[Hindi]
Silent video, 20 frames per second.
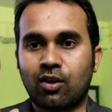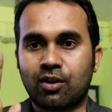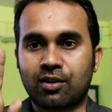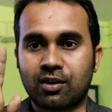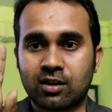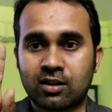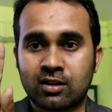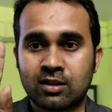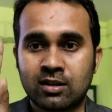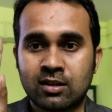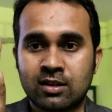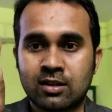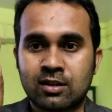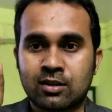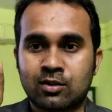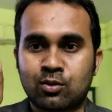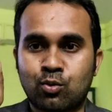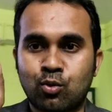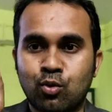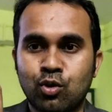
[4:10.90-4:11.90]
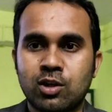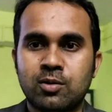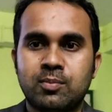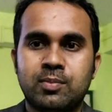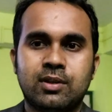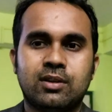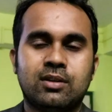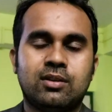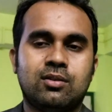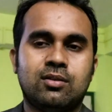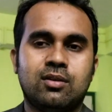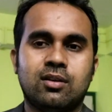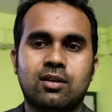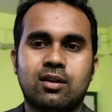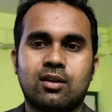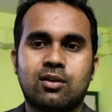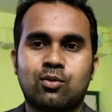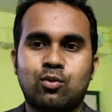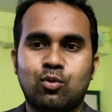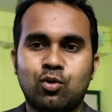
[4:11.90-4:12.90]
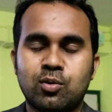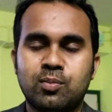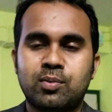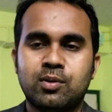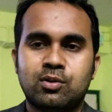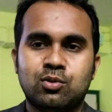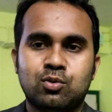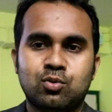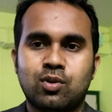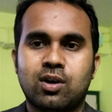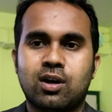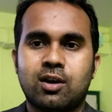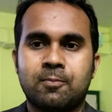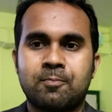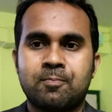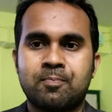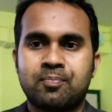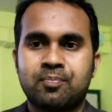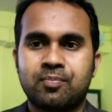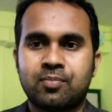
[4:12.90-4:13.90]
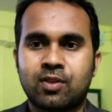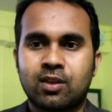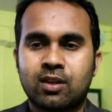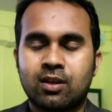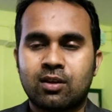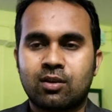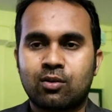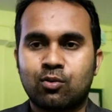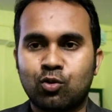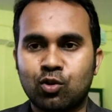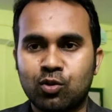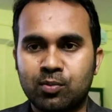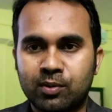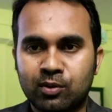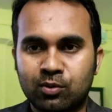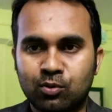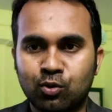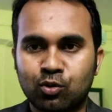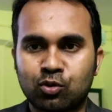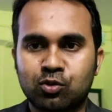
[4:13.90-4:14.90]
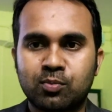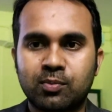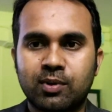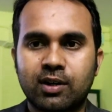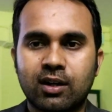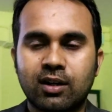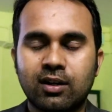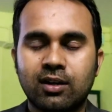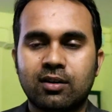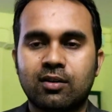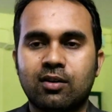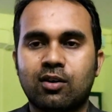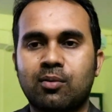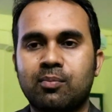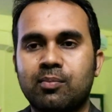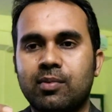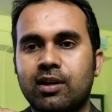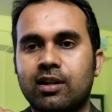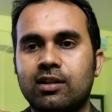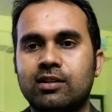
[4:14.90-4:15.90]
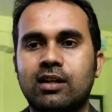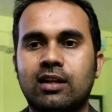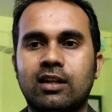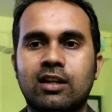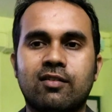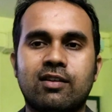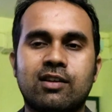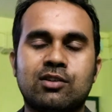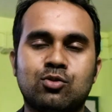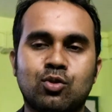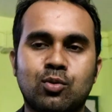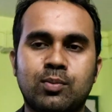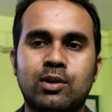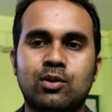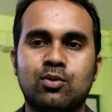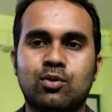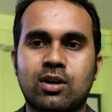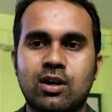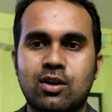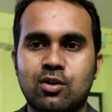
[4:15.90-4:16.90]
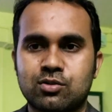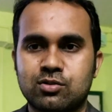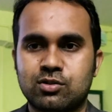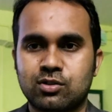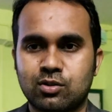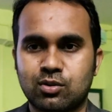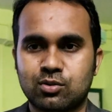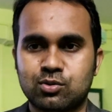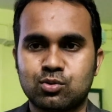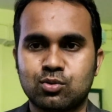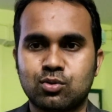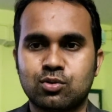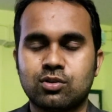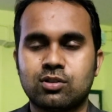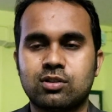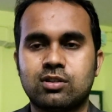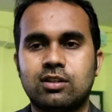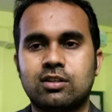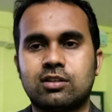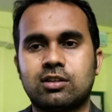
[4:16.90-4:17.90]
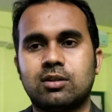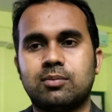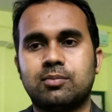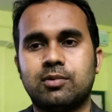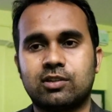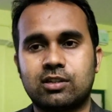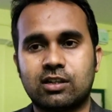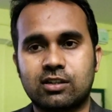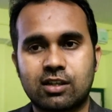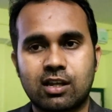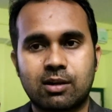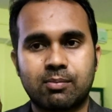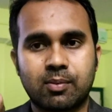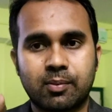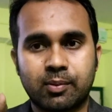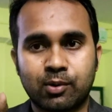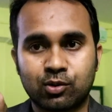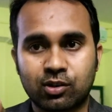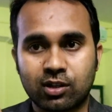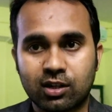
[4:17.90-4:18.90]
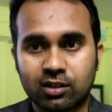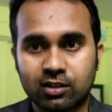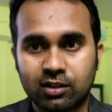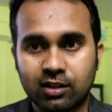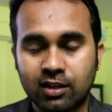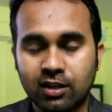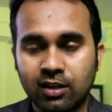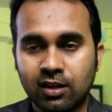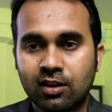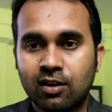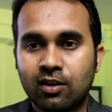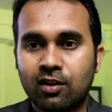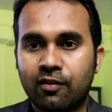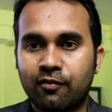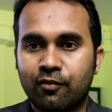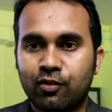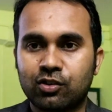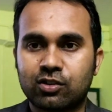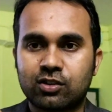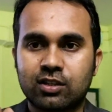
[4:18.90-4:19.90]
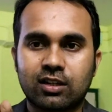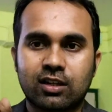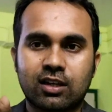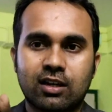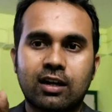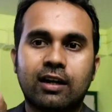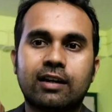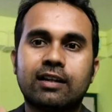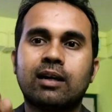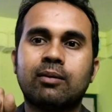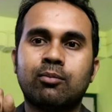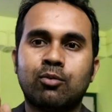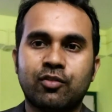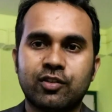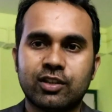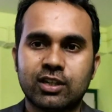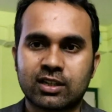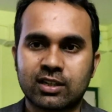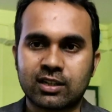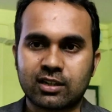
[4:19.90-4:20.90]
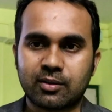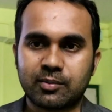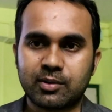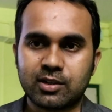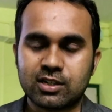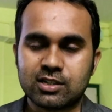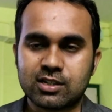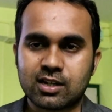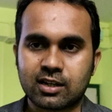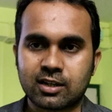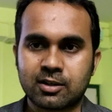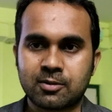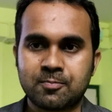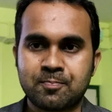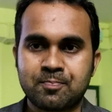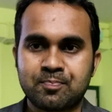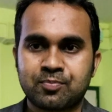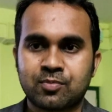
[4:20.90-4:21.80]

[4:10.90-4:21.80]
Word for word: और कोई भी कोई भी युवा कोई भी दोस्त मेरा और मेरे जानने वाले जो भी लोग हैं और जो इस देश की विचारधारा पर भरोसा रखते हैं वो इस तरह की घटिया मूवी देखने कभी नहीं जाएंगे